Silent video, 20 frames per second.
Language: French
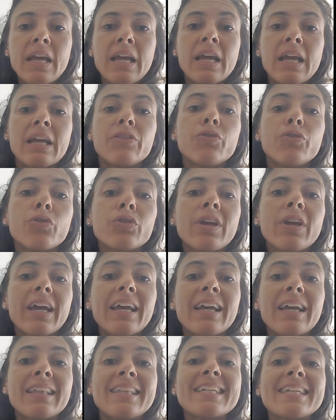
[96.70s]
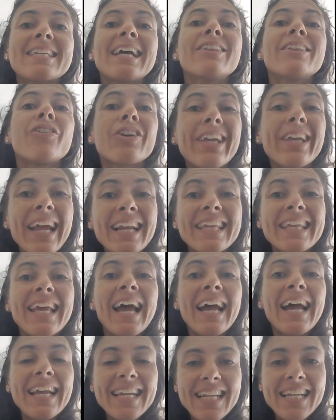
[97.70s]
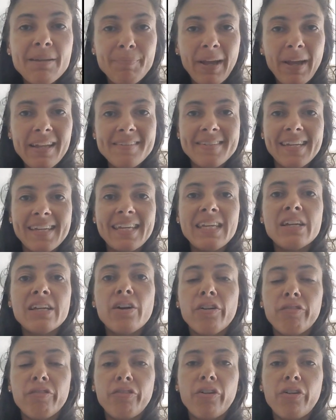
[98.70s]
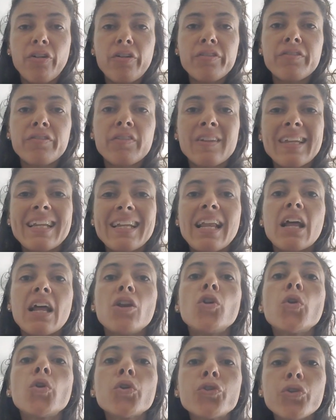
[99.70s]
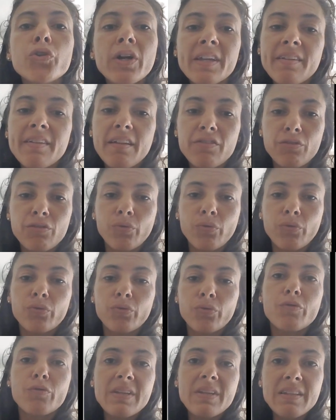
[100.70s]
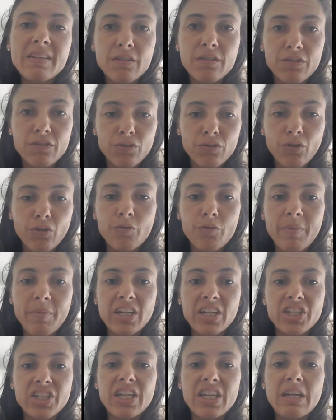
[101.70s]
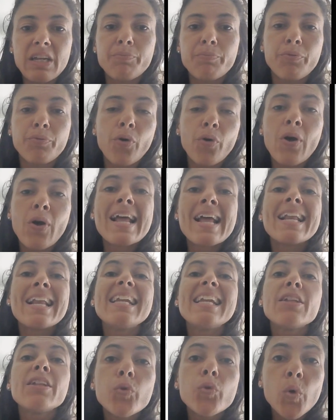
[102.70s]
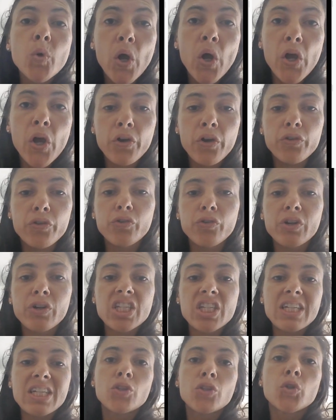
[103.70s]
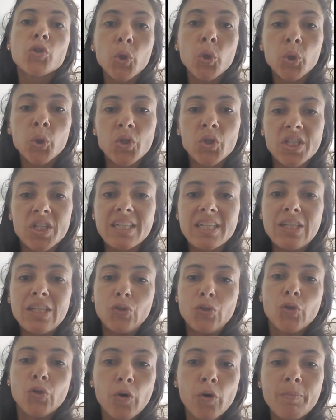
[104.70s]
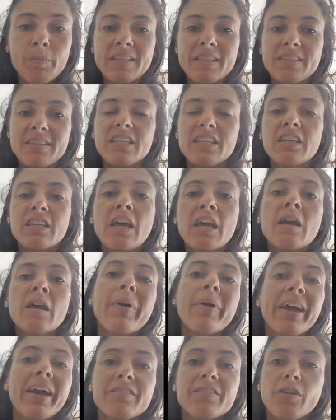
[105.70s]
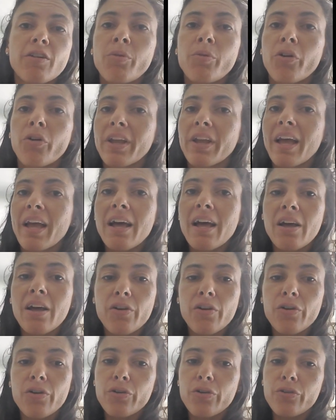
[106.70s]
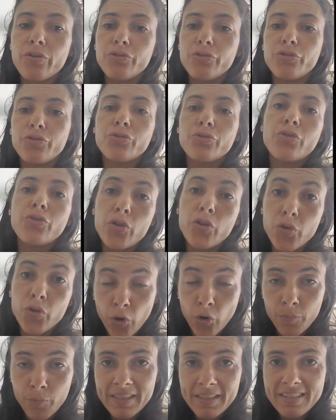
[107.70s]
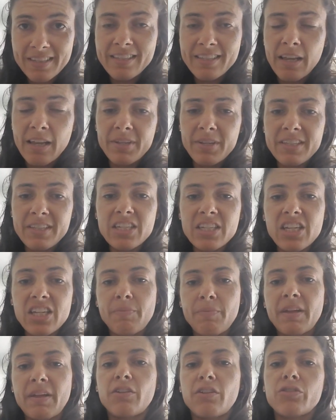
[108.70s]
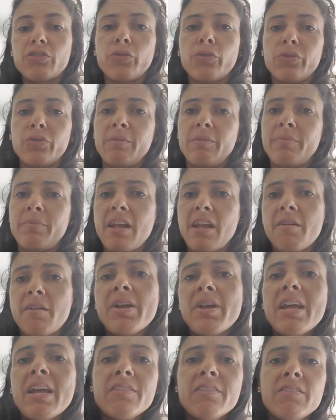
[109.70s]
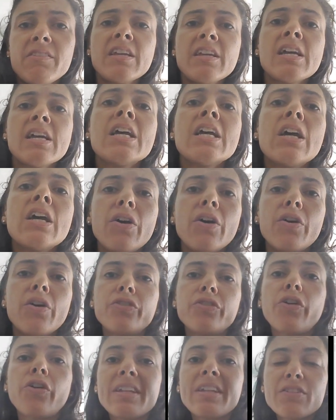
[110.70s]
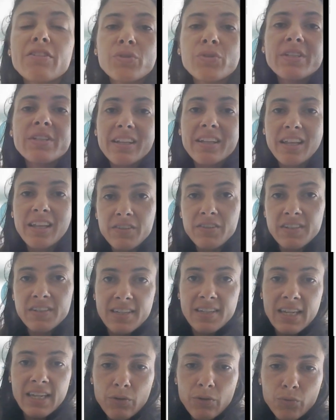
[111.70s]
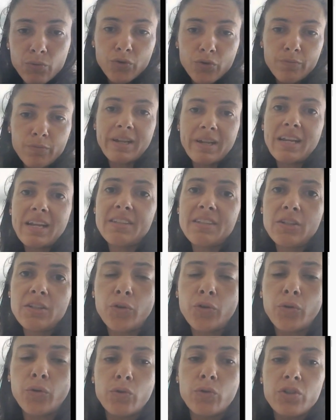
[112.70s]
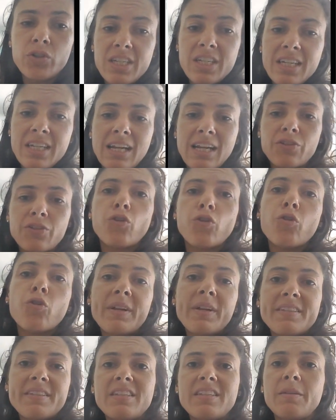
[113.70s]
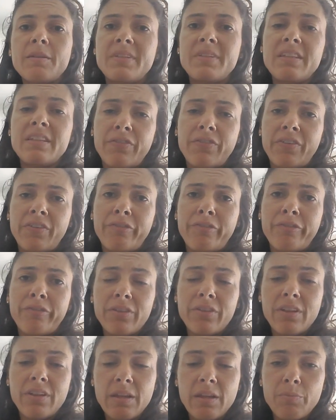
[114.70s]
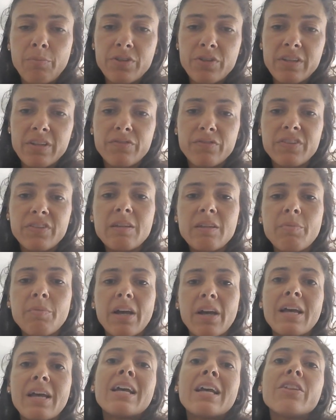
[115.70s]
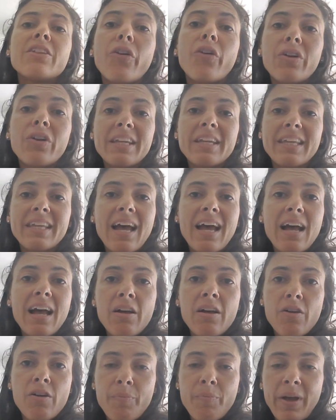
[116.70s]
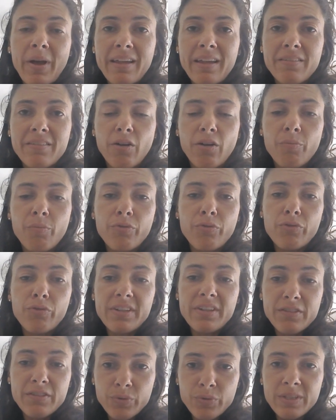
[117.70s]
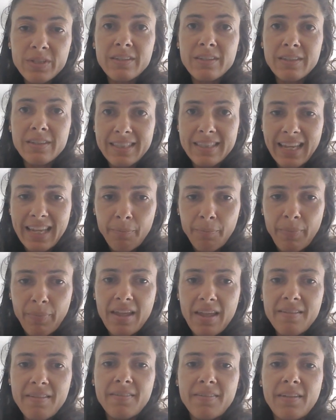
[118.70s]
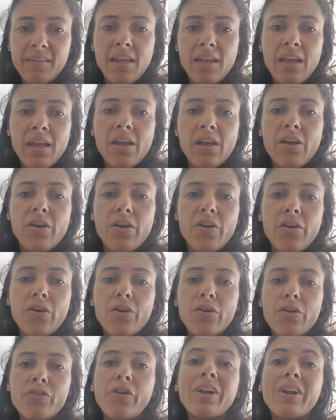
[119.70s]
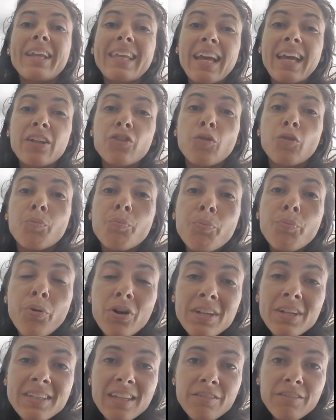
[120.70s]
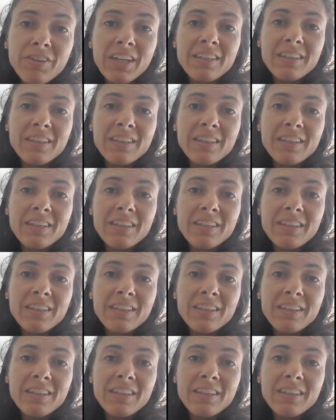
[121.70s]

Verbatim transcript: Donc euh, déjà, dans quel cas il est prescrit en France Il a l'autorisation de mise sur le marché pour les douleurs d'origine neurologique, neuropathique, par exemple en cas euh, de euh, neuropathie diabétique chez les personnes qui ont des diabètes, e dans les suites d'un AVC ou d'une maladie neurologique, la neuropathie des petites des petites fibres, dans les cas, euh, par exemple, des suites d'herpès, euh, dans les cas de polynévrite